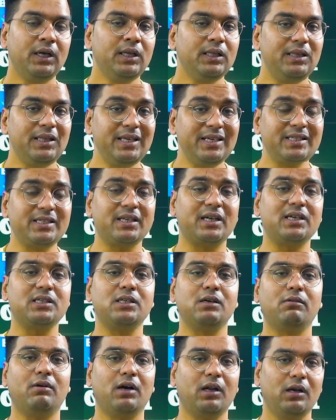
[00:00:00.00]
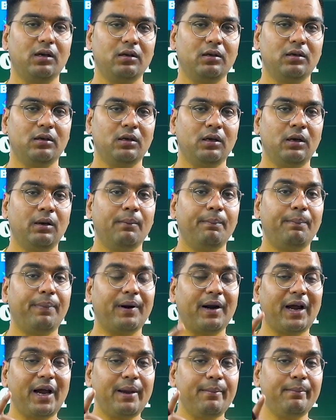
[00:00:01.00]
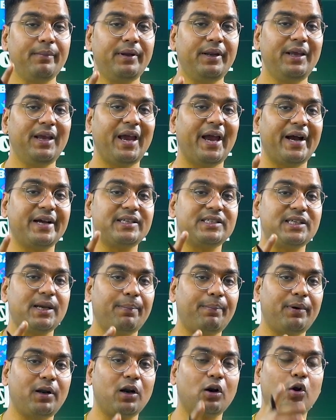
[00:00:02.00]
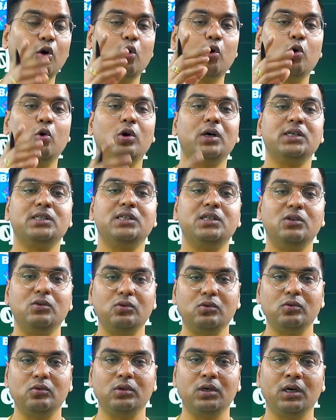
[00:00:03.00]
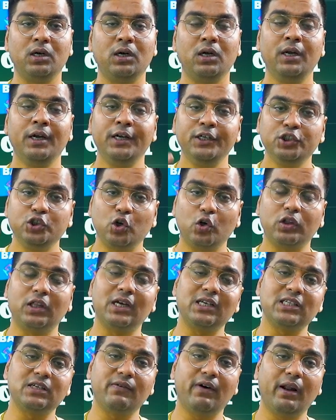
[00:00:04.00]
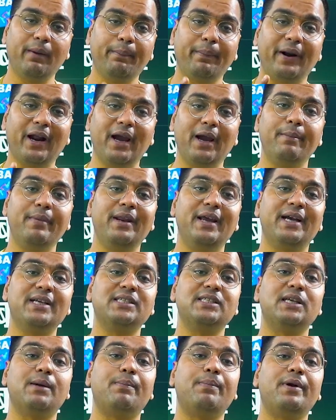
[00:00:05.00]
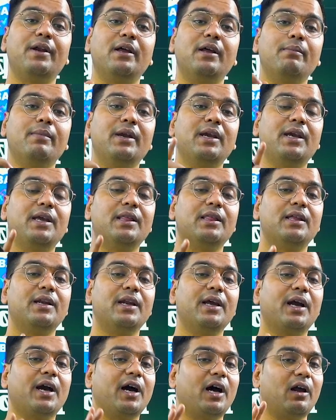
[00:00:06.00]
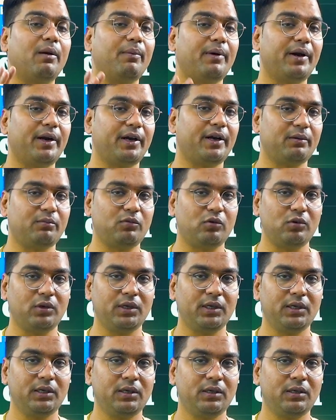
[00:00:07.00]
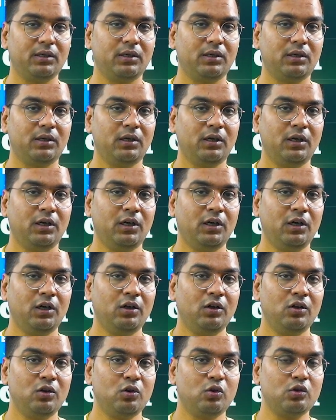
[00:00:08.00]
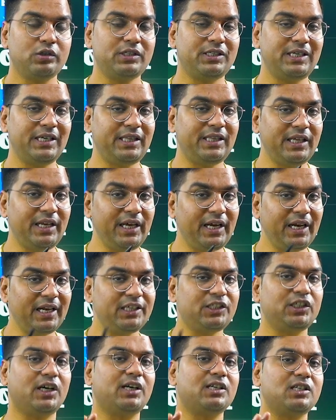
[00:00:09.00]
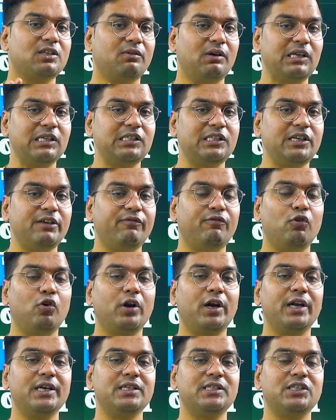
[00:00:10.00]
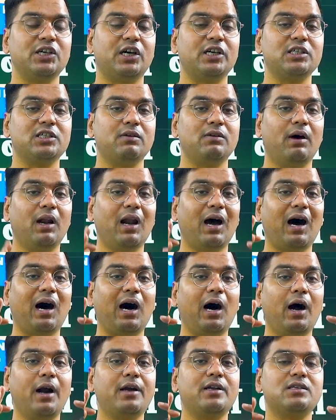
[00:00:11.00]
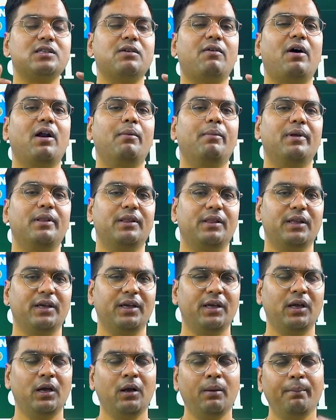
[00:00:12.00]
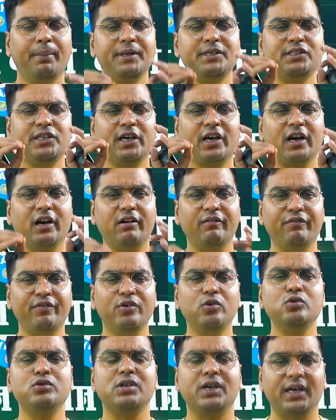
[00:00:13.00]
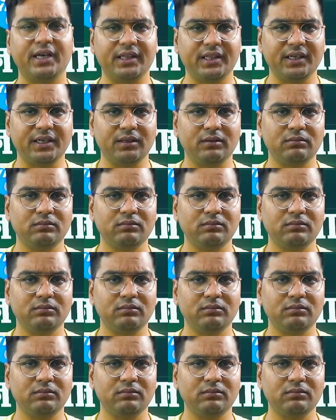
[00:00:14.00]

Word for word: तीसरा सवाल प्राइमरी एक्सेप्टर कौन होगा सीओ का चौथा सवाल प्राइमरी एक्सेप्टर में कितने कार्बन एटम होंगे तो सी थ्री के लिए चार सवाल सी फोर के लिए चार सवाल आठ सवाल बनते हैं बच्चे कंफ्यूज रहते हैं